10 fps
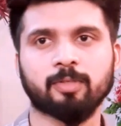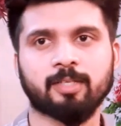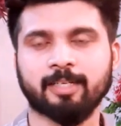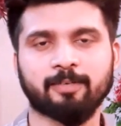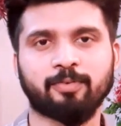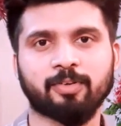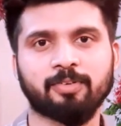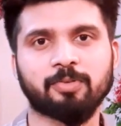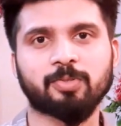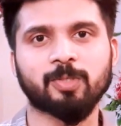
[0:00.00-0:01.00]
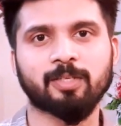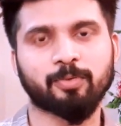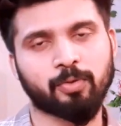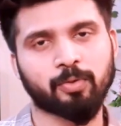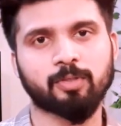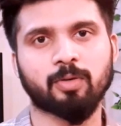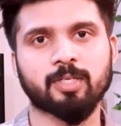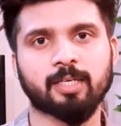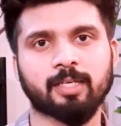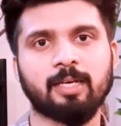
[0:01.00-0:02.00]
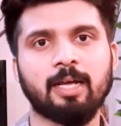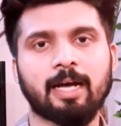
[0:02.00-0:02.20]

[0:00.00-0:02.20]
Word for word: করছে একটা ফটো ইউজ করছে করুক সমস্যাকে